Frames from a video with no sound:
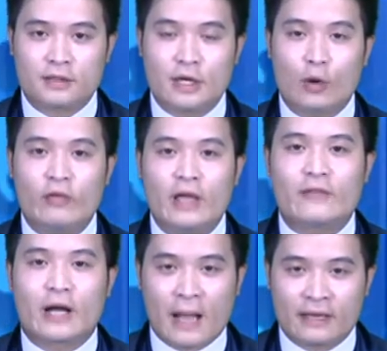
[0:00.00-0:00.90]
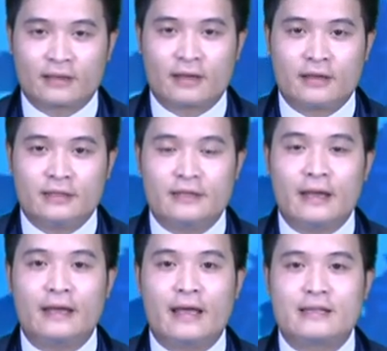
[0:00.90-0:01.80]
Thưa quý vị và các bạn, những
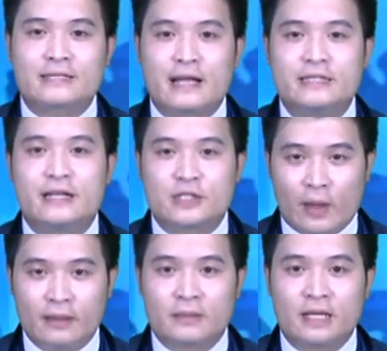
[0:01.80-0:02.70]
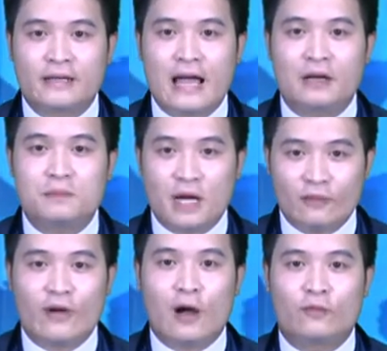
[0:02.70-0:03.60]
ngày này xã Trường Xuân đang
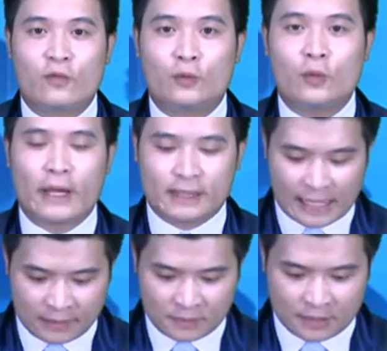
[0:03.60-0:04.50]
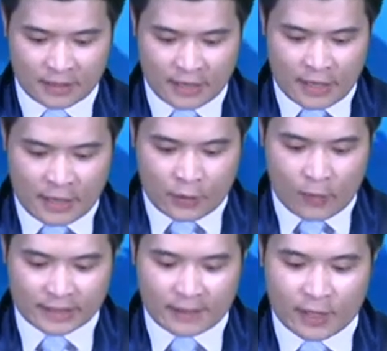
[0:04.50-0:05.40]
bước vào vụ thu hoạch nhãn.
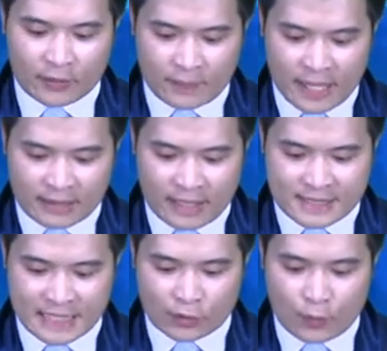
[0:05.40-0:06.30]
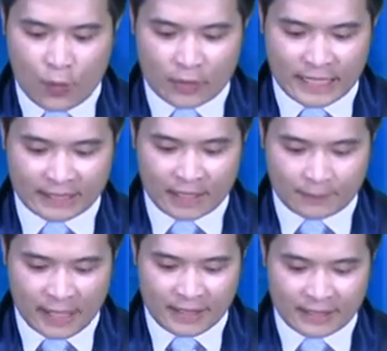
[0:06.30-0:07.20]
Qua tìm hiểu được biết, giá thu mua nhãn
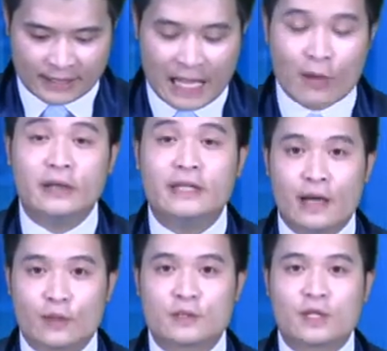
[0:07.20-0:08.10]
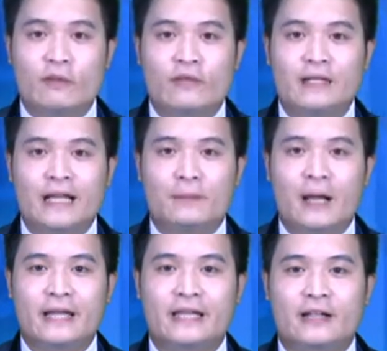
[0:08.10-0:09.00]
năm nay cao hơn nhiều so với năm
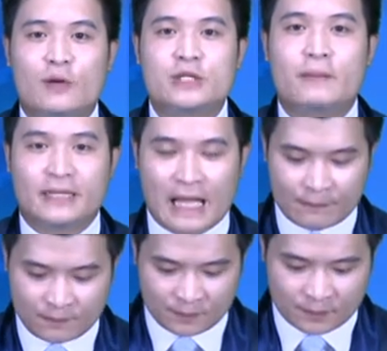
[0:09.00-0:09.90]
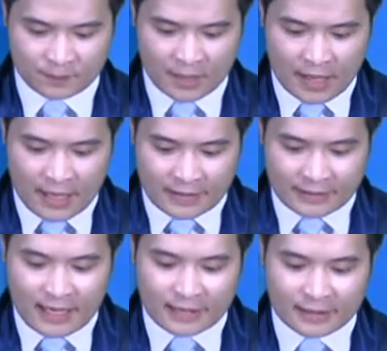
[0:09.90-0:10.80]
2018
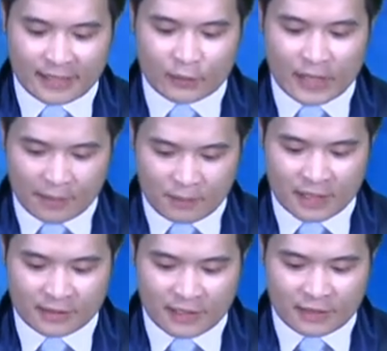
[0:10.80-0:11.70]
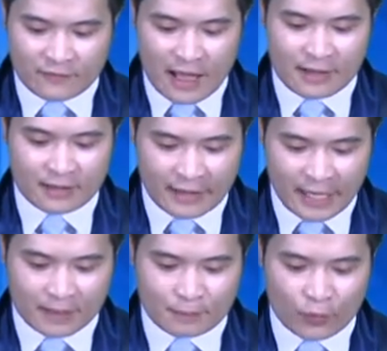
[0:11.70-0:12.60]
đây là tín hiệu đáng mừng và hứa
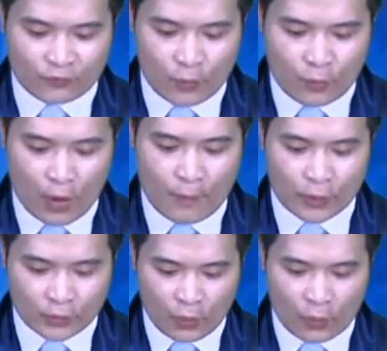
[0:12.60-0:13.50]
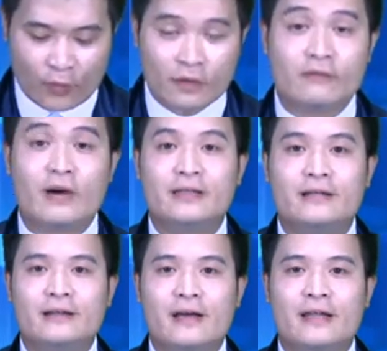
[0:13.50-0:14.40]
hẹn một vụ mùa bội thu với
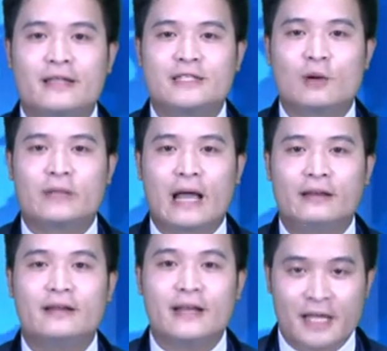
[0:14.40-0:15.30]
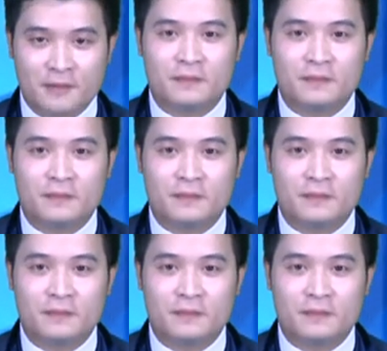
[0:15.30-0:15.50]
những người trồng nhãn nơi đây.